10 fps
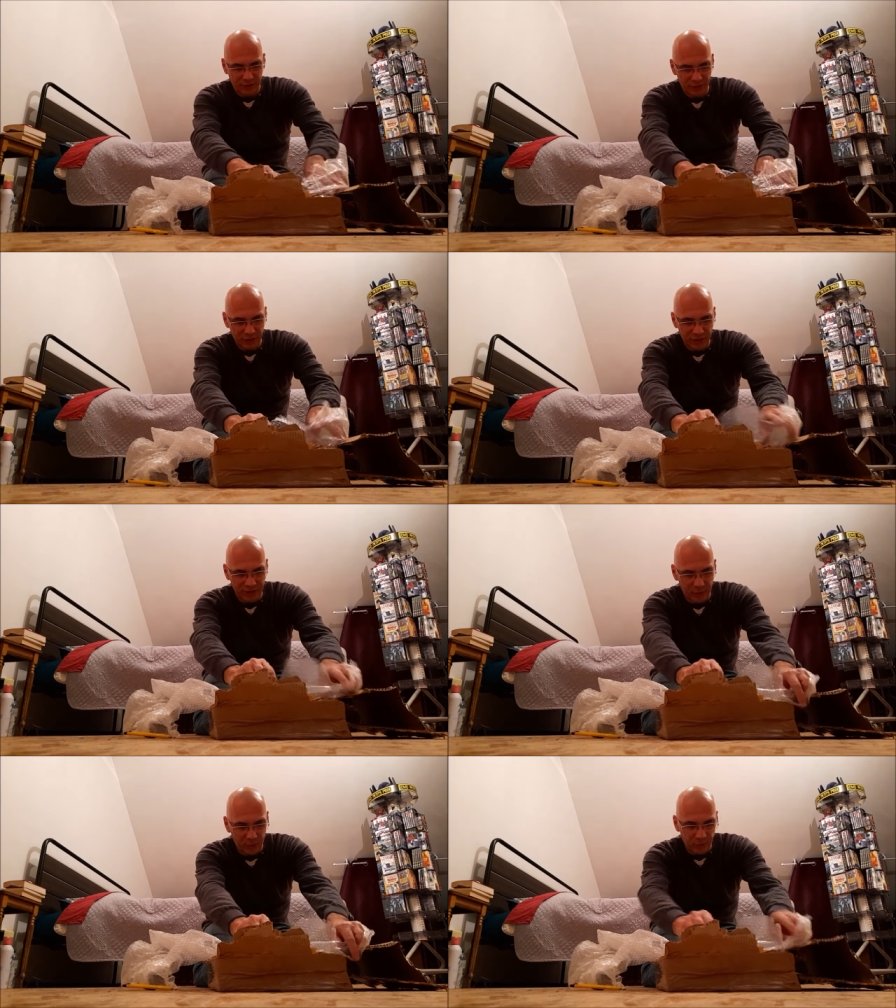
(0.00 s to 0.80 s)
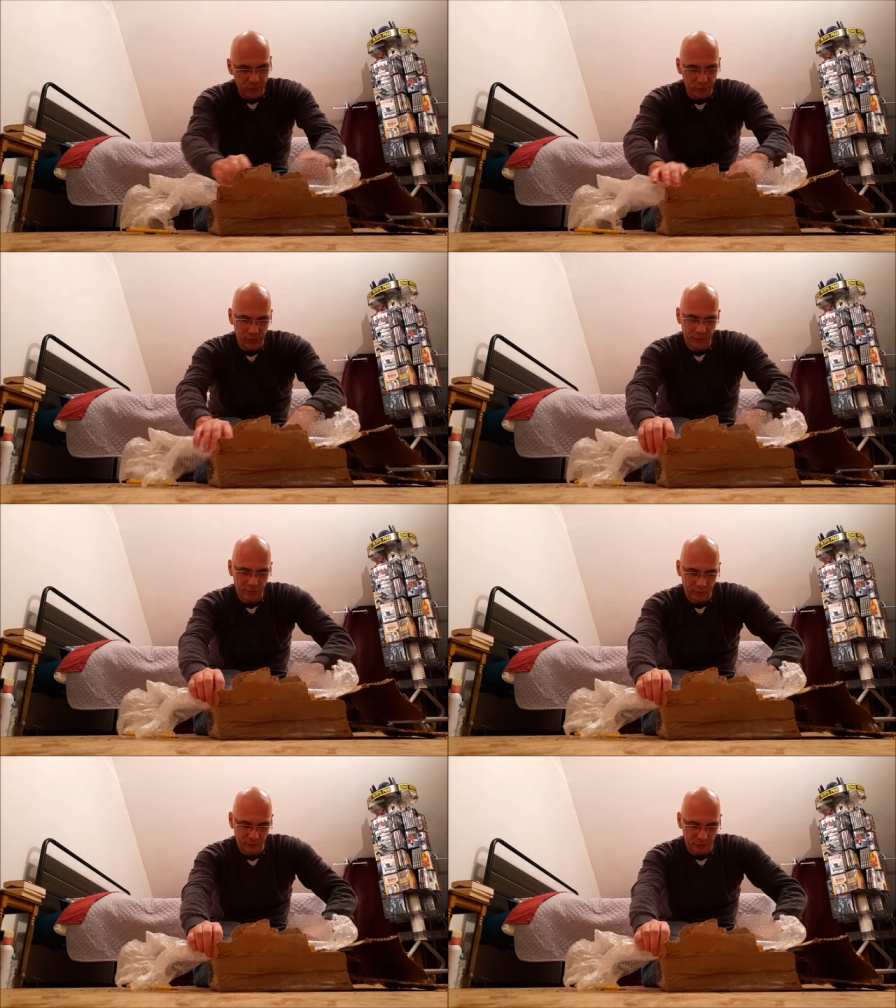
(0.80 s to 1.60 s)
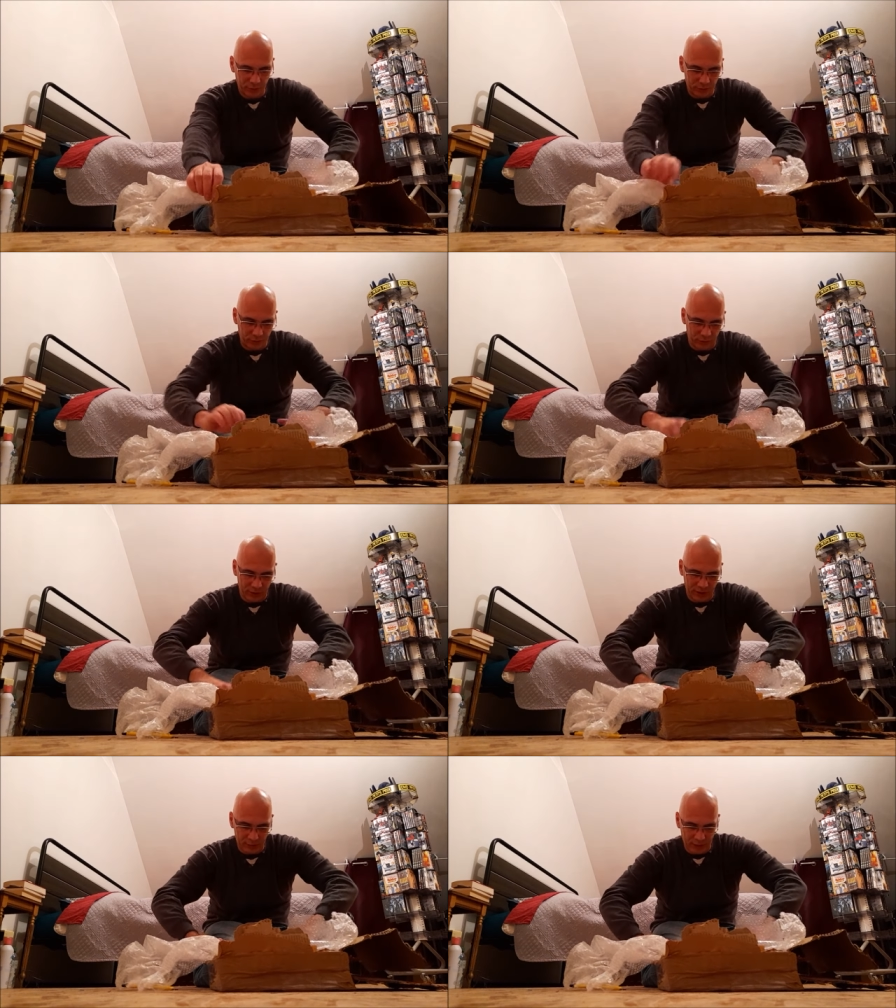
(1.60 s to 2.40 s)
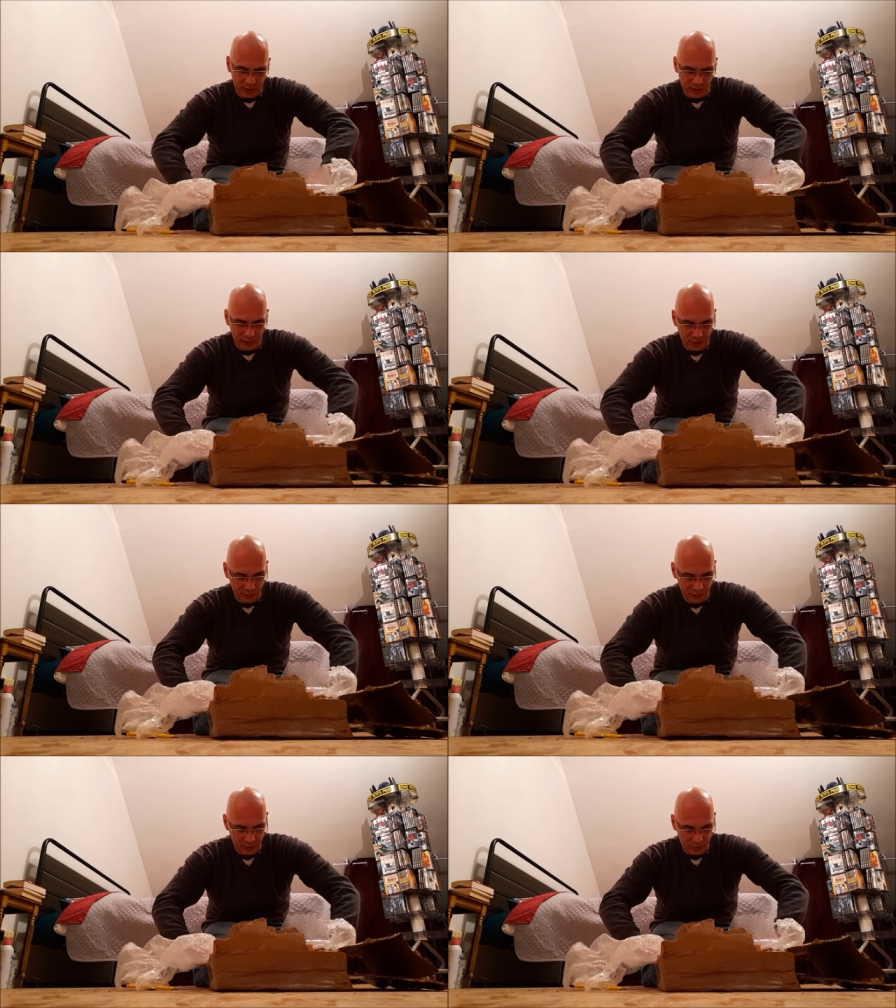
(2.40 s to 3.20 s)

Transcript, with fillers: Je n'ai tellement vu de, ces images-là que...